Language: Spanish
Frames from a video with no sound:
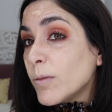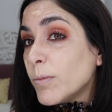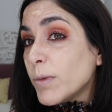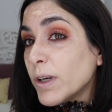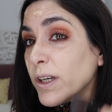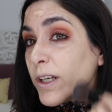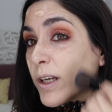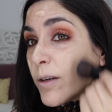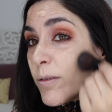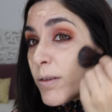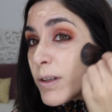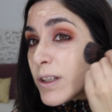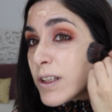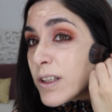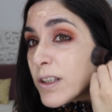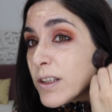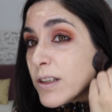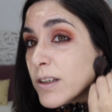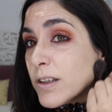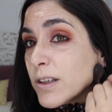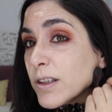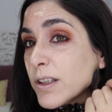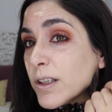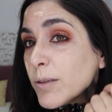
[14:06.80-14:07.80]
Hay
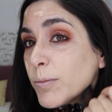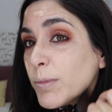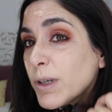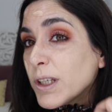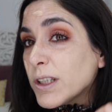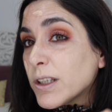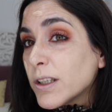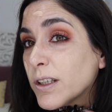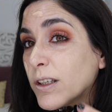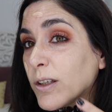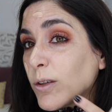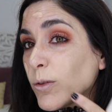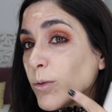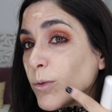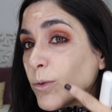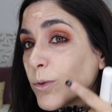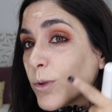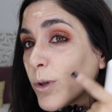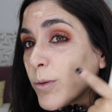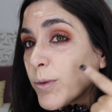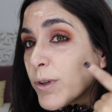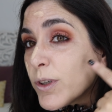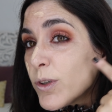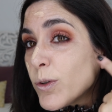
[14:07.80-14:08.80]
bastante mate, incluso
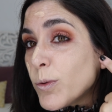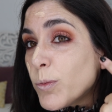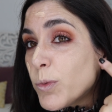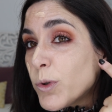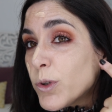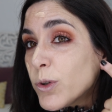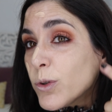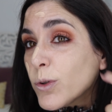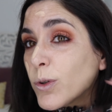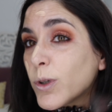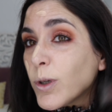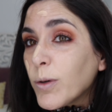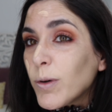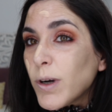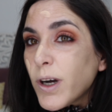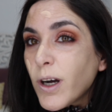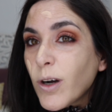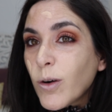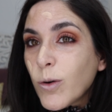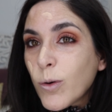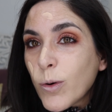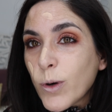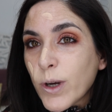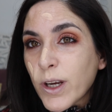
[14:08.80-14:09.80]
habiendo puesto
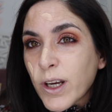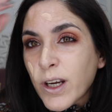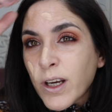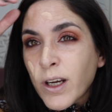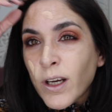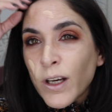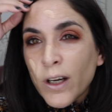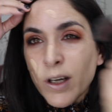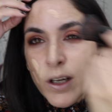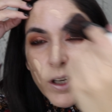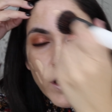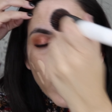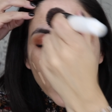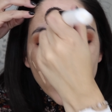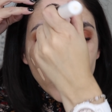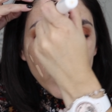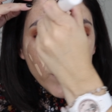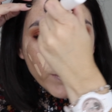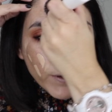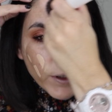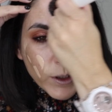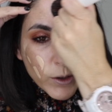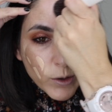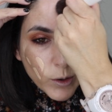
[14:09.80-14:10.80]
debajo eh, el,
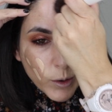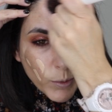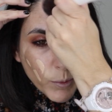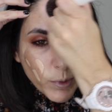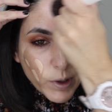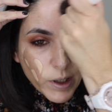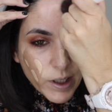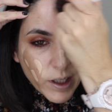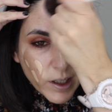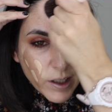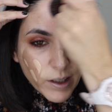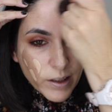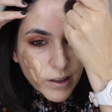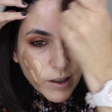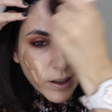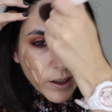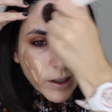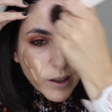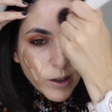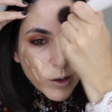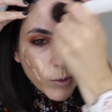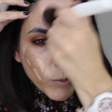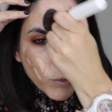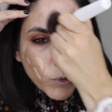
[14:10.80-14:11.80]
filtro para que se
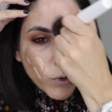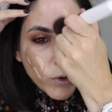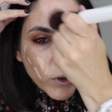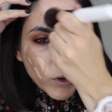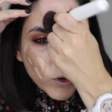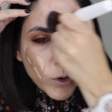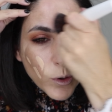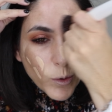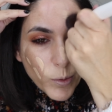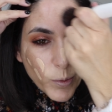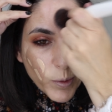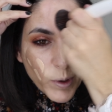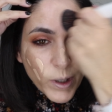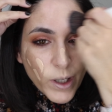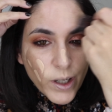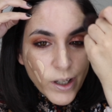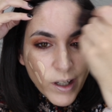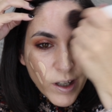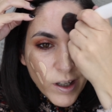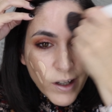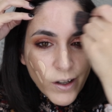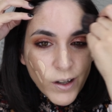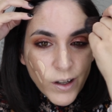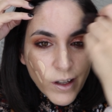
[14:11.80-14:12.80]
quede un poquito
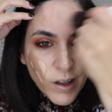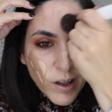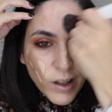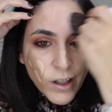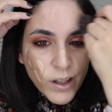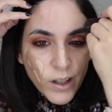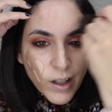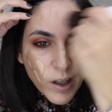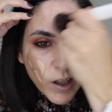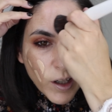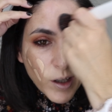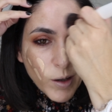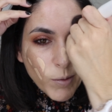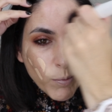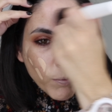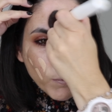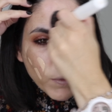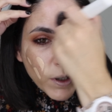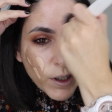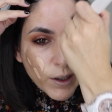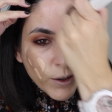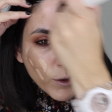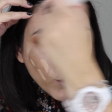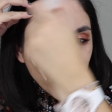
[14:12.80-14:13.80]
más,
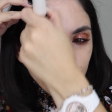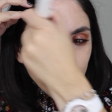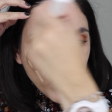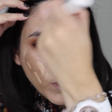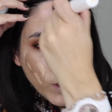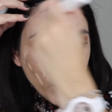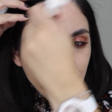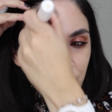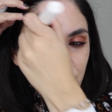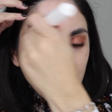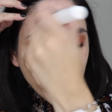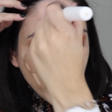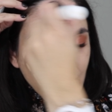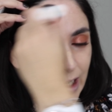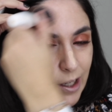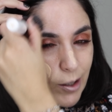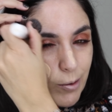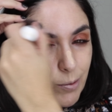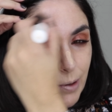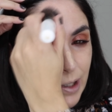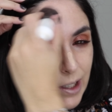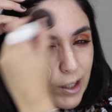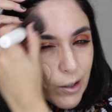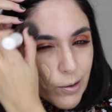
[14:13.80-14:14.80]
más glow la piel que
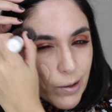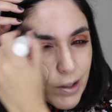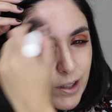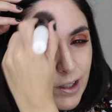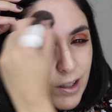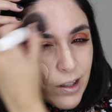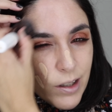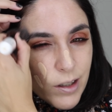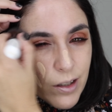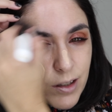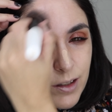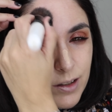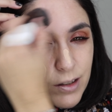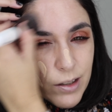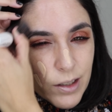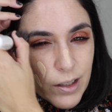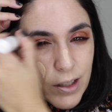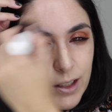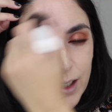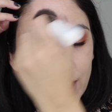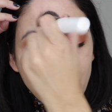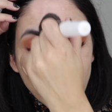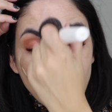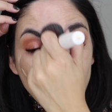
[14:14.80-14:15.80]
va a quedar. Se
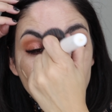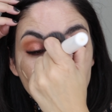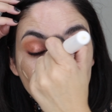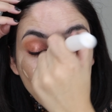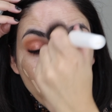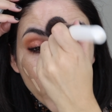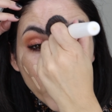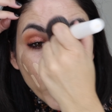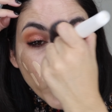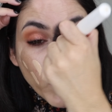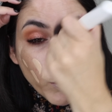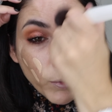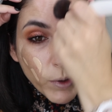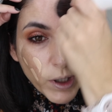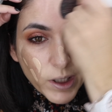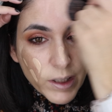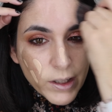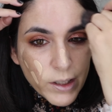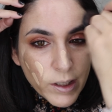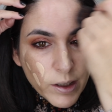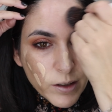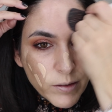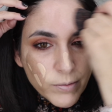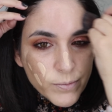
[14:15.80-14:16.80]
queda muy muy
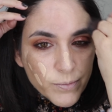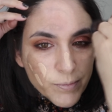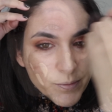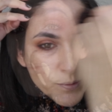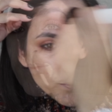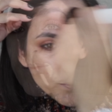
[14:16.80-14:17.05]
mate.